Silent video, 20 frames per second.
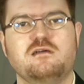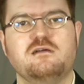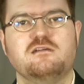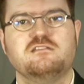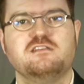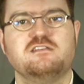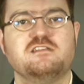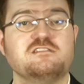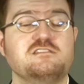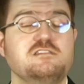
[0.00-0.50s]

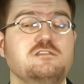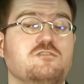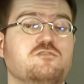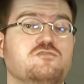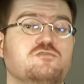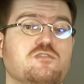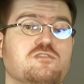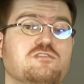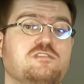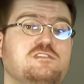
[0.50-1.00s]
C'est ainsi que
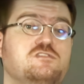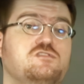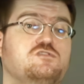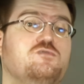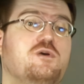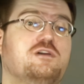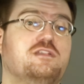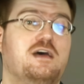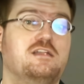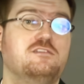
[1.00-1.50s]
sur
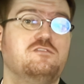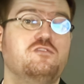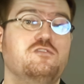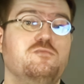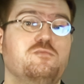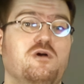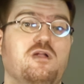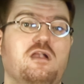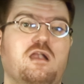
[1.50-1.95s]
Tetsuan Atom,